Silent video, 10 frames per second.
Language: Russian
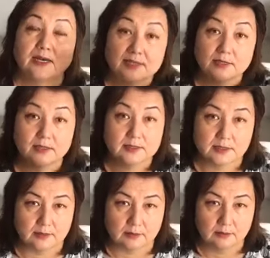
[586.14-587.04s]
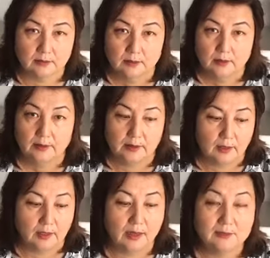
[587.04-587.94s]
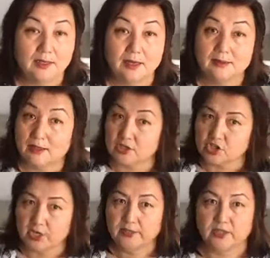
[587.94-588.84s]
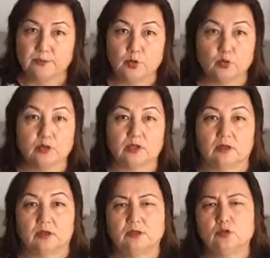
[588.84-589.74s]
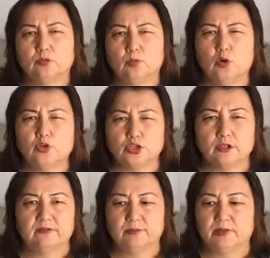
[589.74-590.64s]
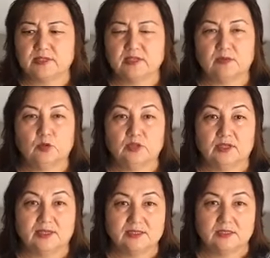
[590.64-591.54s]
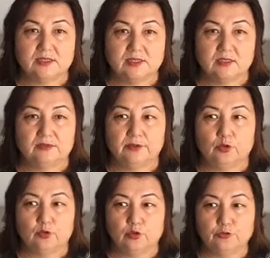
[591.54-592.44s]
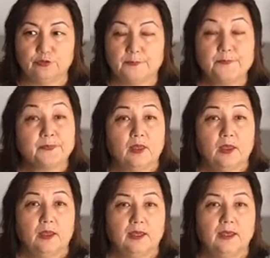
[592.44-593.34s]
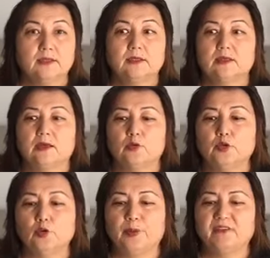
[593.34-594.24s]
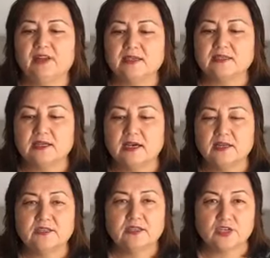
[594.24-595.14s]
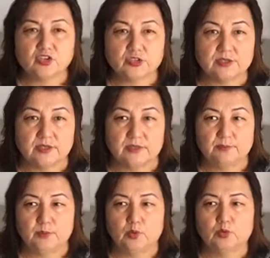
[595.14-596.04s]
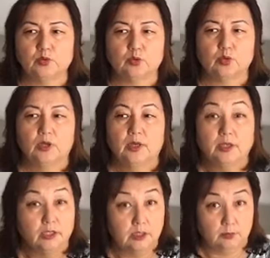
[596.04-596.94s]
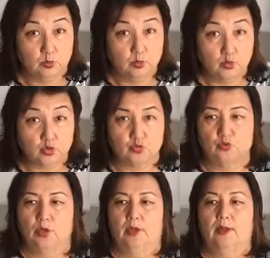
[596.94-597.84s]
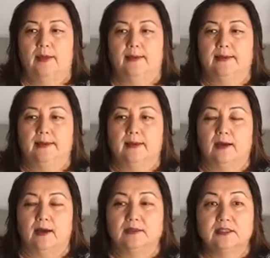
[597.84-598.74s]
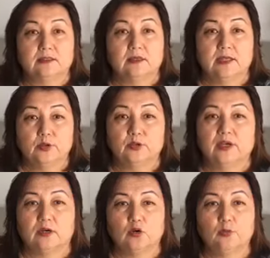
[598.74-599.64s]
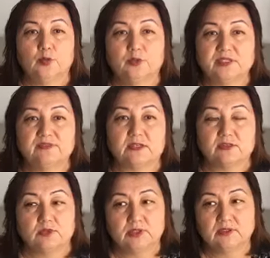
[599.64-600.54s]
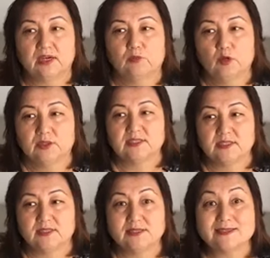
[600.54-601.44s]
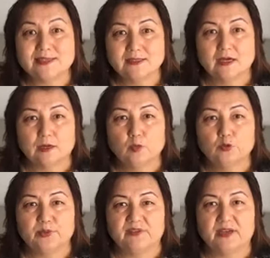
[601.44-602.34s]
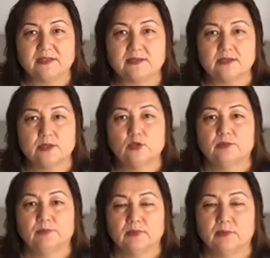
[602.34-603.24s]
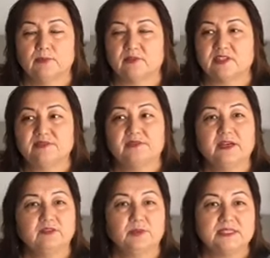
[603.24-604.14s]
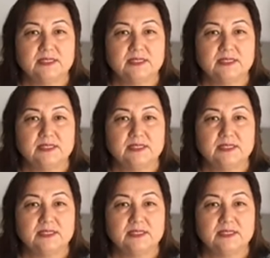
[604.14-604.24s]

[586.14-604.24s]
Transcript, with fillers: окситоцин – и а, когда она рожает ребенка, идет мощный выброс гормона окситоцина в ее кровь, и этот, у нее появляется такая нежность к ребенку и к мужу. И это дает ей огромную мотивацию. Вот этот гормон окситоцин, гормон привязанности, дает, развивает мне